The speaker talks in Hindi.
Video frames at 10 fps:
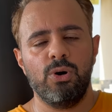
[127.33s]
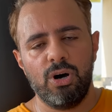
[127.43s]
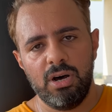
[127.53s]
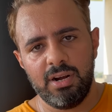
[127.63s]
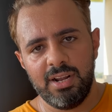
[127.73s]

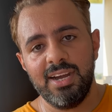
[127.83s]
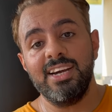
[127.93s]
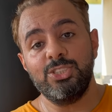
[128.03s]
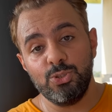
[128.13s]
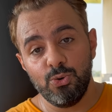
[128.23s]
और अगर
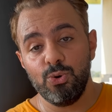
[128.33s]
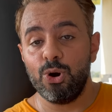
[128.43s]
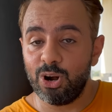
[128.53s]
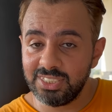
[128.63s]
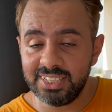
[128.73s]
जो लोग
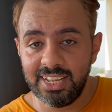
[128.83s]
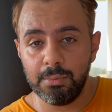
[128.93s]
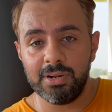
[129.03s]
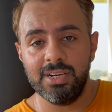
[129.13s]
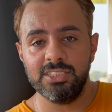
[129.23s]
और ज़्यादा हेल्प
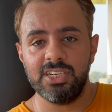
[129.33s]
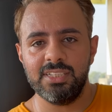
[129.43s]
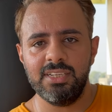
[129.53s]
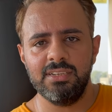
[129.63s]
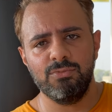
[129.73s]
करना चाहते हैं